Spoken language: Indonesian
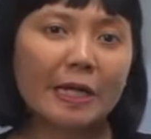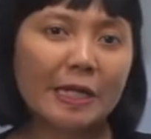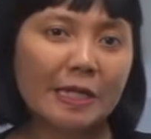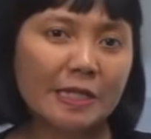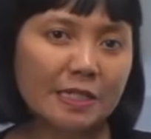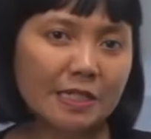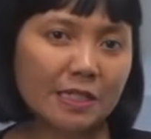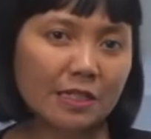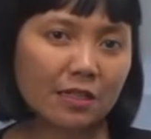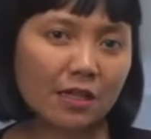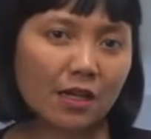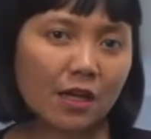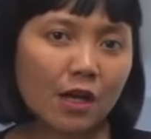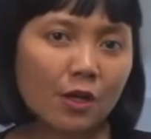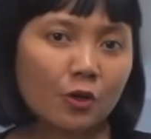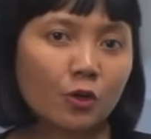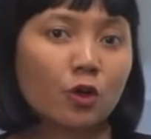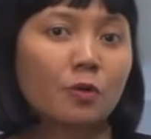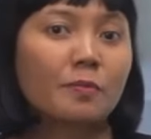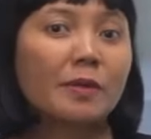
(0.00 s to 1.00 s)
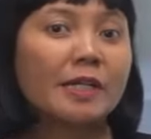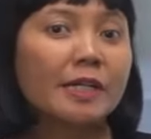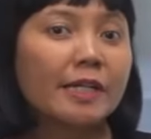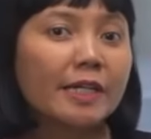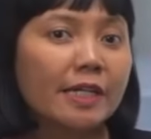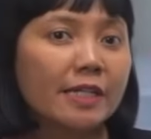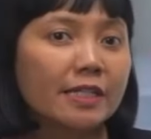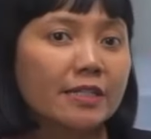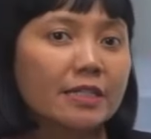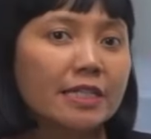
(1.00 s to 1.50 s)
Kalsel?
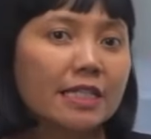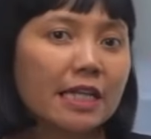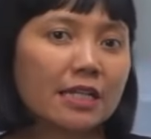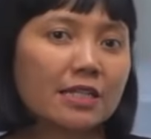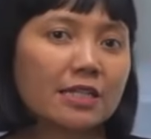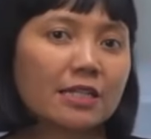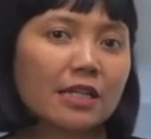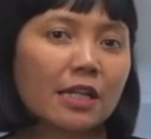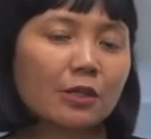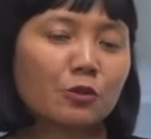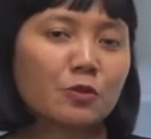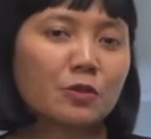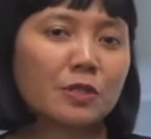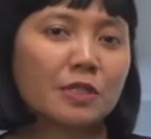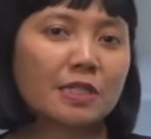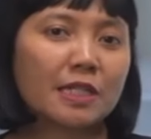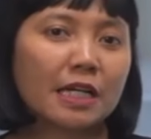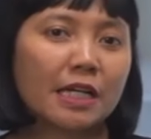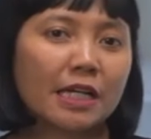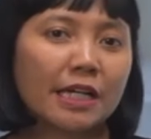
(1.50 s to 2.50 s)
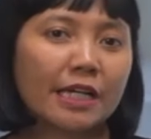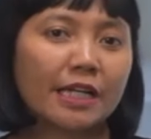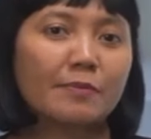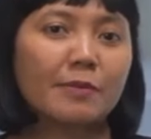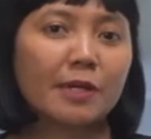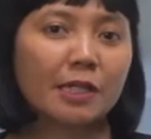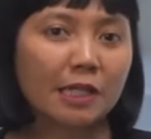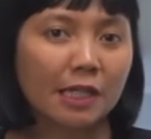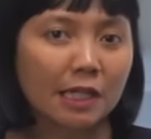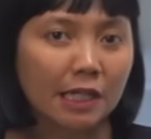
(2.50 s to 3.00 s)
Normalnya kan saat status tersangka yang
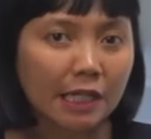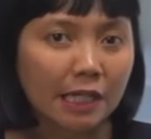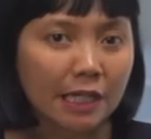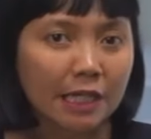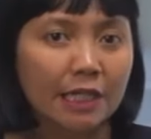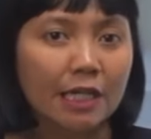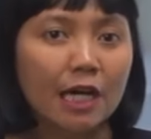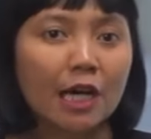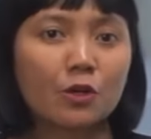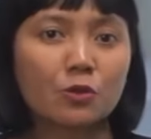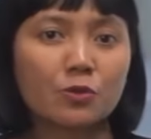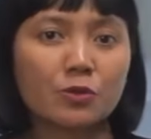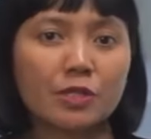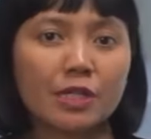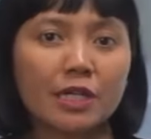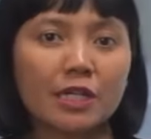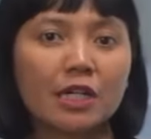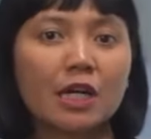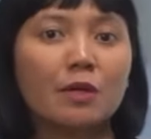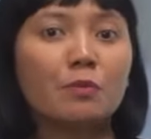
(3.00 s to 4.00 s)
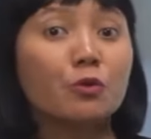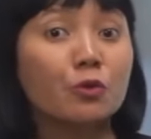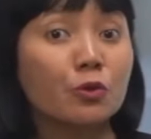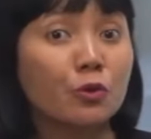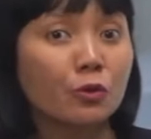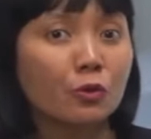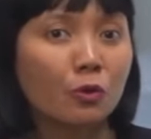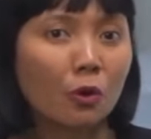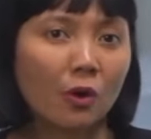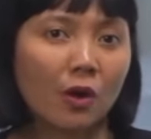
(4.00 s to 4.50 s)
dibatalkan harusnya nggak
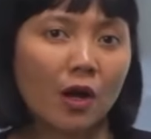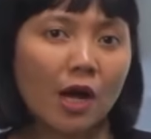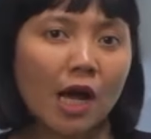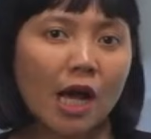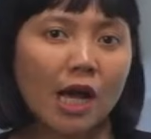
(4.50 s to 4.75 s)
mundur dong,